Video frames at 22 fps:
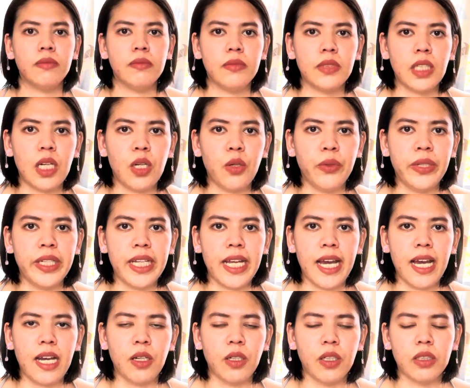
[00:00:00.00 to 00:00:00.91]
Nakauwi
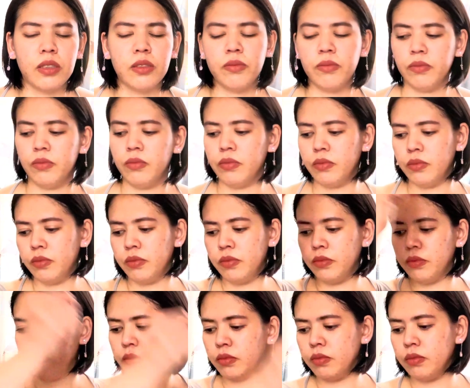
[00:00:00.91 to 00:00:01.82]
na ako.
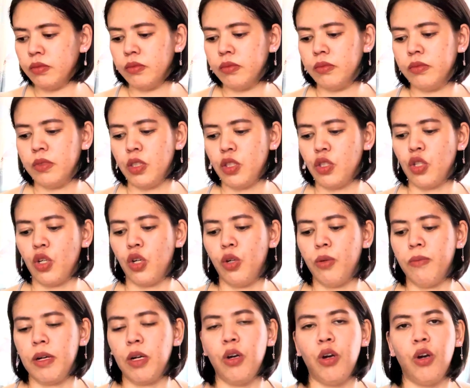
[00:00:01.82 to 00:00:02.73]

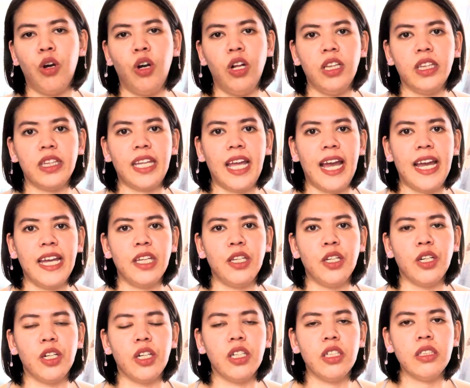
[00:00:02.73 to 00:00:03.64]
So, mag-haul
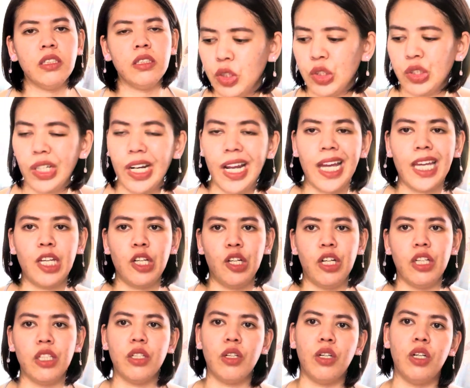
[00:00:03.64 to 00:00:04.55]
tayo. Try
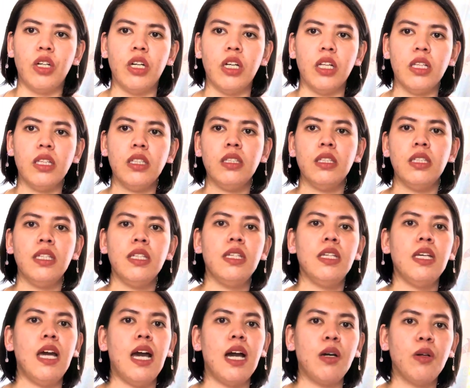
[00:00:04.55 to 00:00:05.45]
on haul.
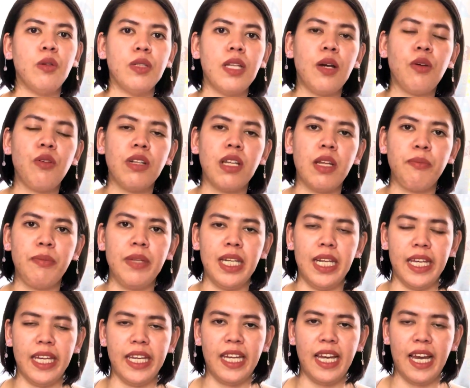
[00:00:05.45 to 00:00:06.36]
Ang una kong
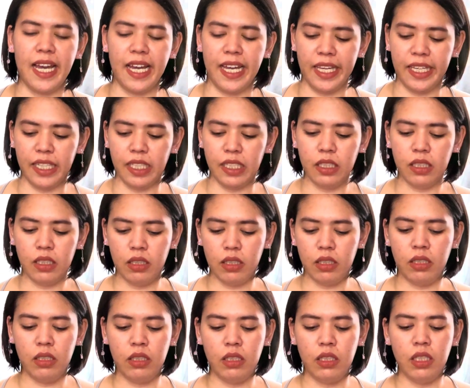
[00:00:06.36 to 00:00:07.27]
nabili ay
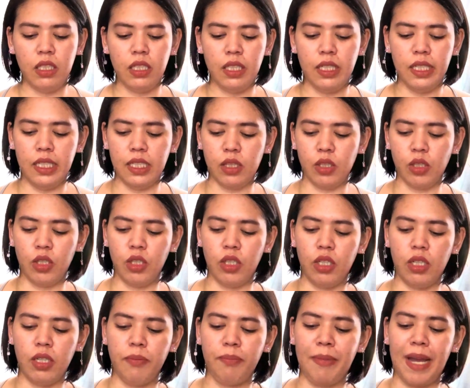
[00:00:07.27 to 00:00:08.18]

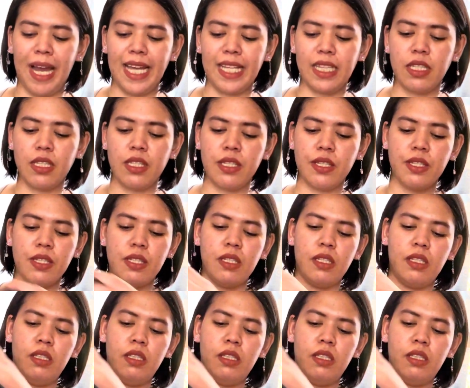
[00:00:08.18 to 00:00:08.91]
itong pants.